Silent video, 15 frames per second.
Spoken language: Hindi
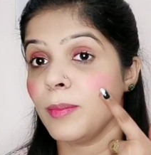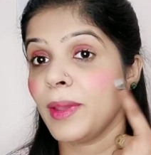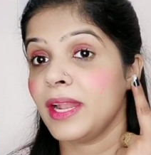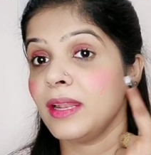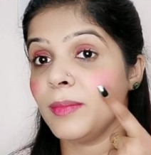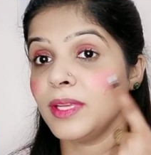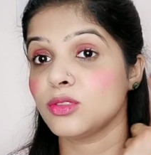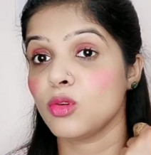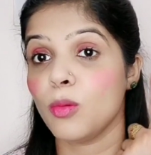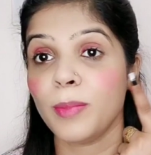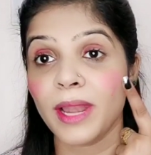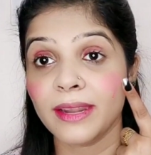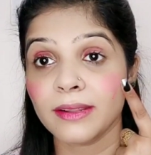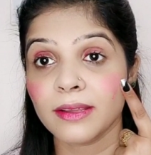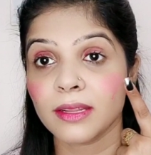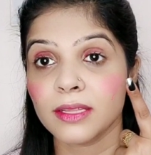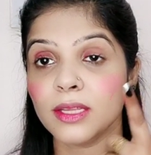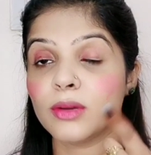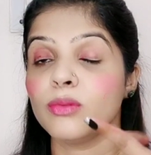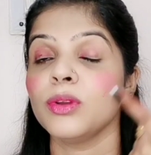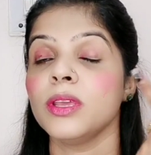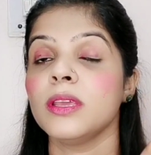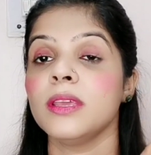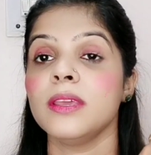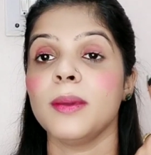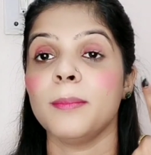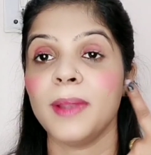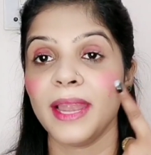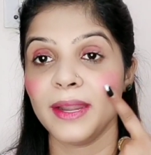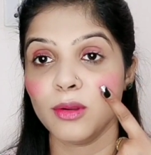पहले मैं इसको ब्लेंड करके देखूंगी कि
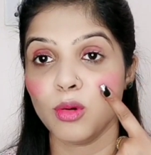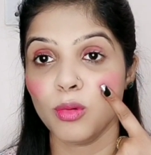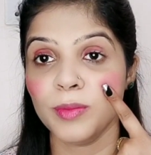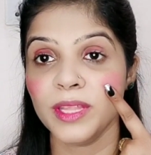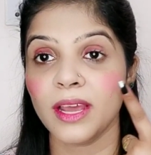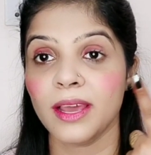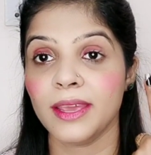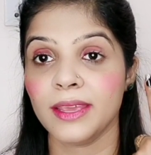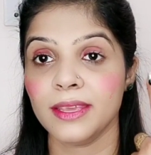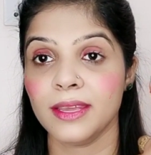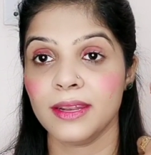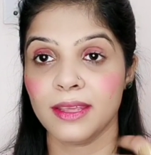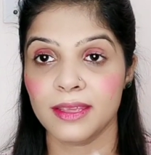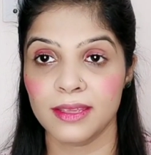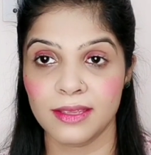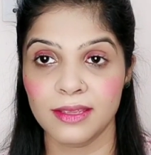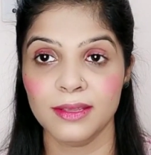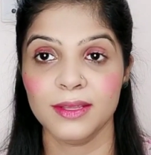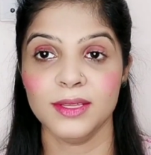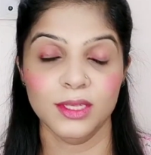ये ब्लेंड हो भी रहा है या नहीं